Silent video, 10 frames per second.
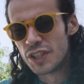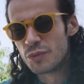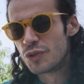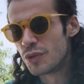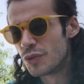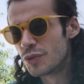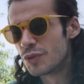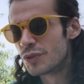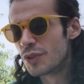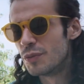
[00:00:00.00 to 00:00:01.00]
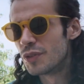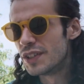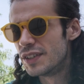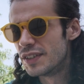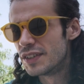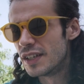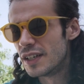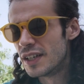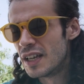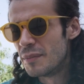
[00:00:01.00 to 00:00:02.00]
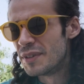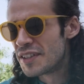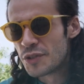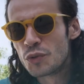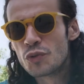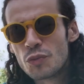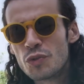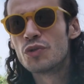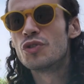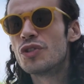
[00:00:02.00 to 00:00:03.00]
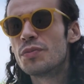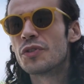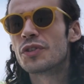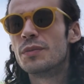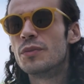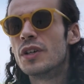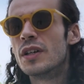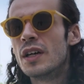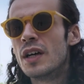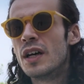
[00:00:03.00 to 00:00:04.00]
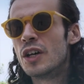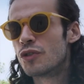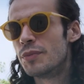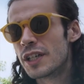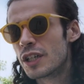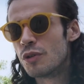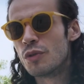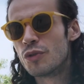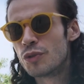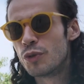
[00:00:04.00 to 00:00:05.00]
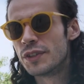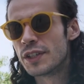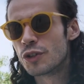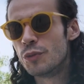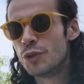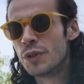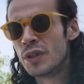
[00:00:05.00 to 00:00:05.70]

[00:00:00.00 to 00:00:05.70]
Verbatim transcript: que je me suis rendu compte que le monde était si laid, mais c'est sans doute que beaucoup de gens pensent comme moi. Je vois bien comment le monde pourrait être mieux.